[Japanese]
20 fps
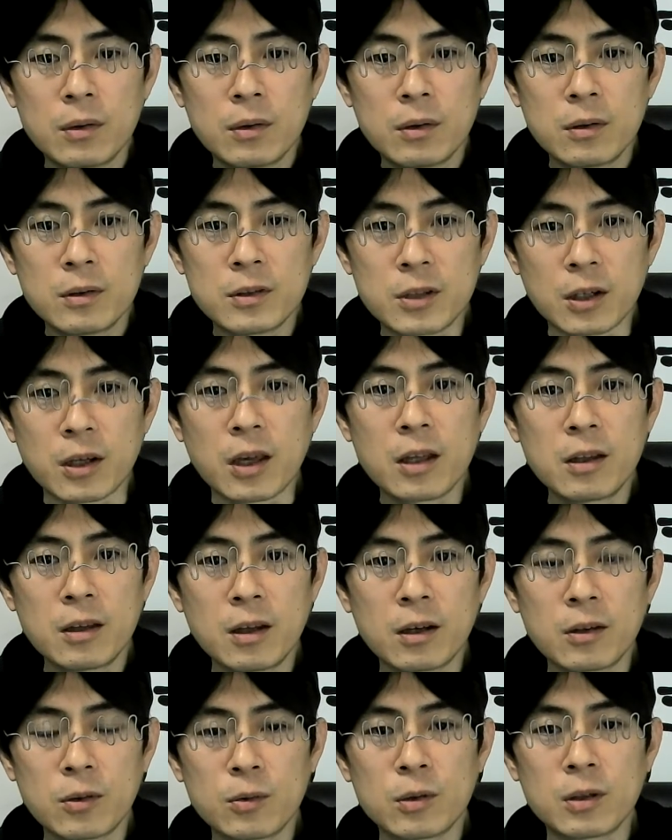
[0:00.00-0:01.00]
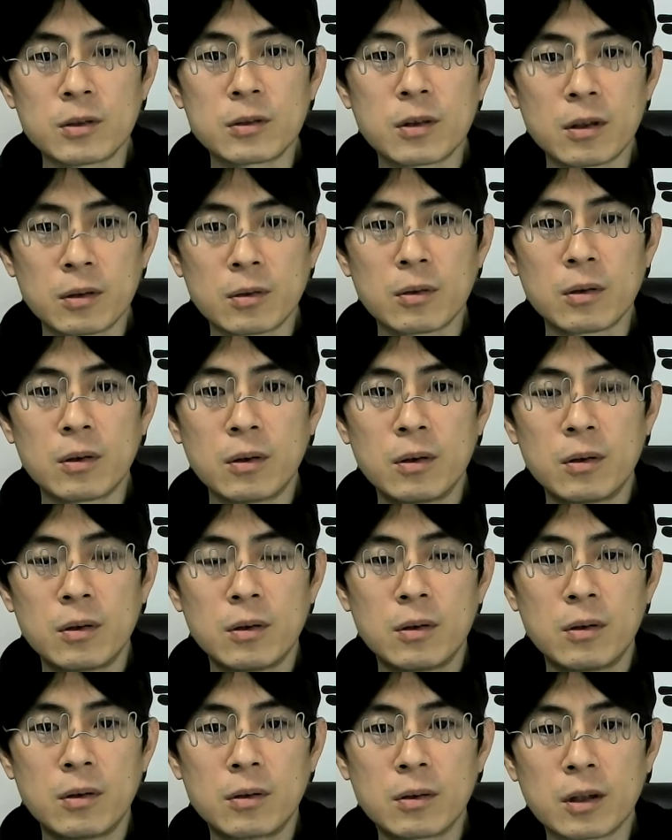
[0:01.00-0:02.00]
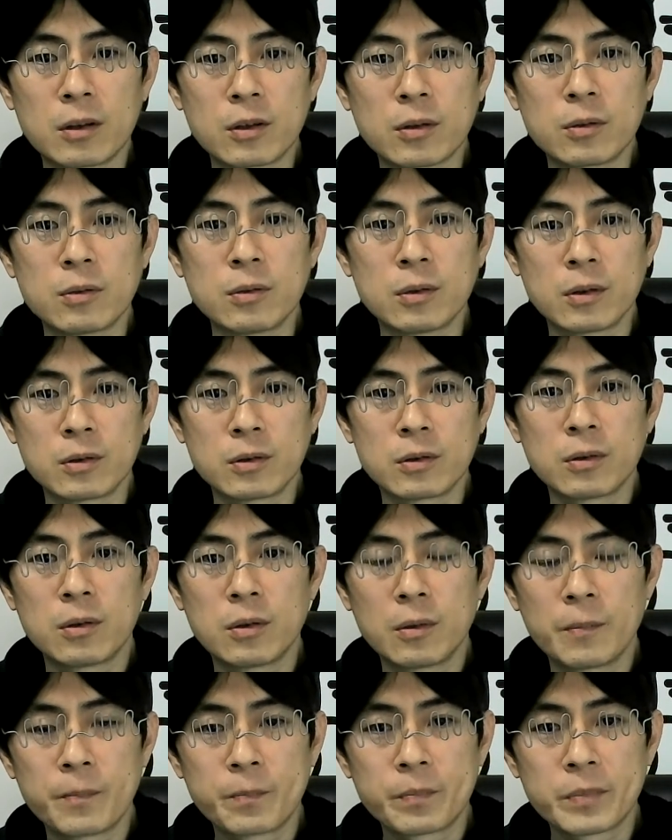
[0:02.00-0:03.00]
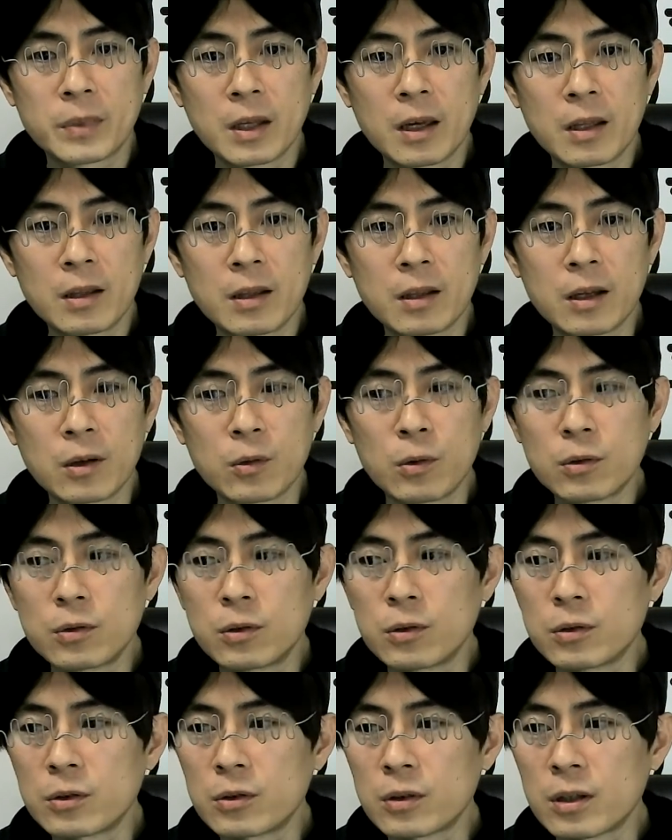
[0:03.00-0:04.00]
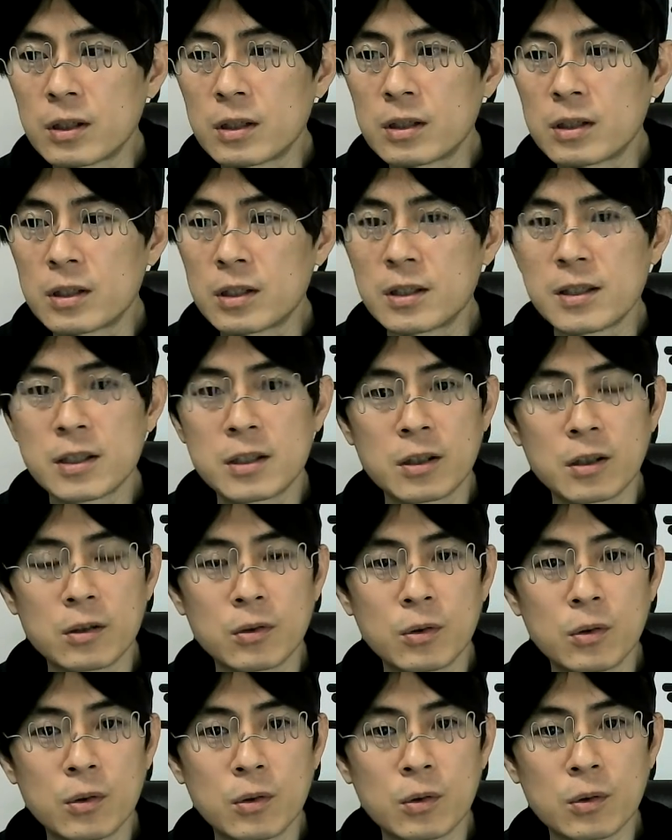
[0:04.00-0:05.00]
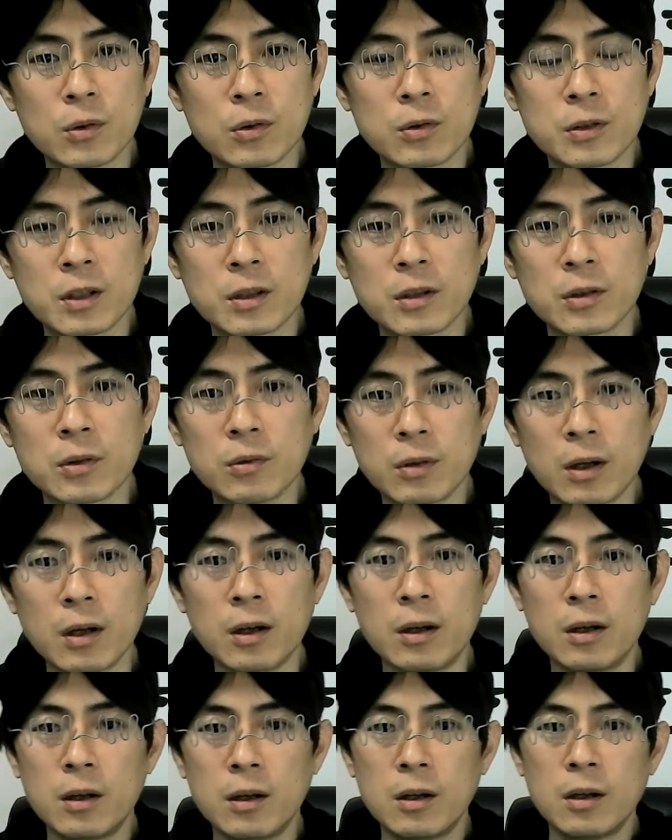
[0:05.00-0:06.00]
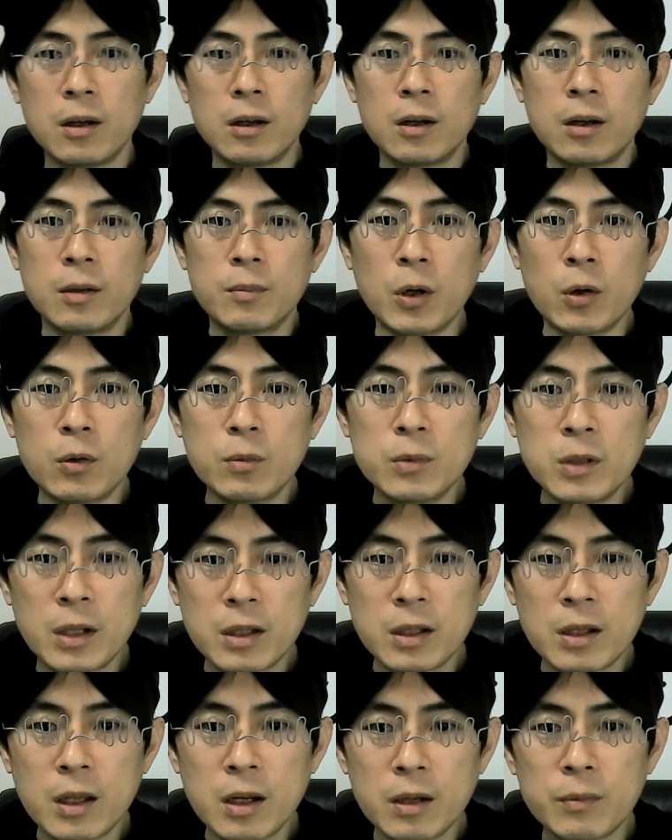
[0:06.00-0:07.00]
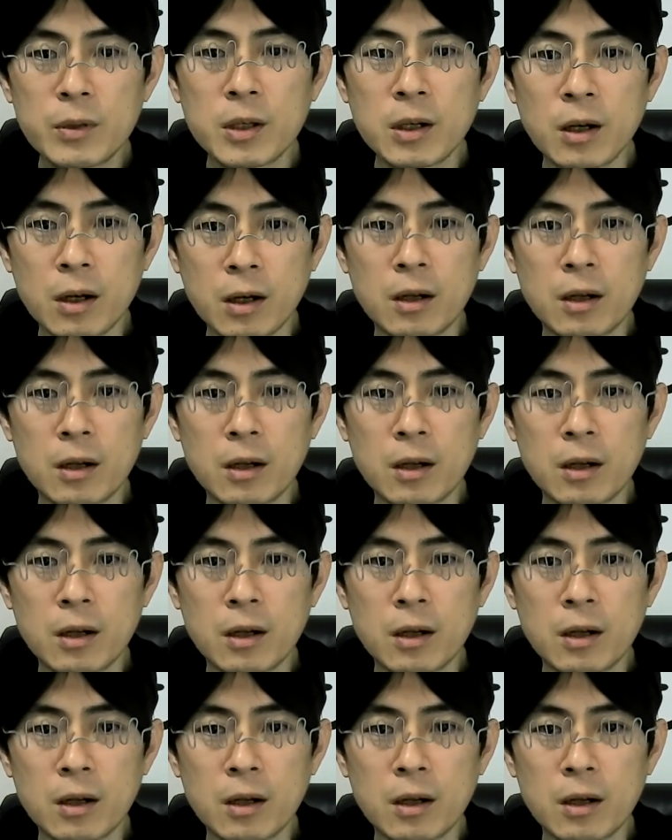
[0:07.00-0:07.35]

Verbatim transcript: じゃあ現代どうですかと。なってくるんですよ。現在多くの人が支持している方向性っていうのは、まあ、おおむねテレビが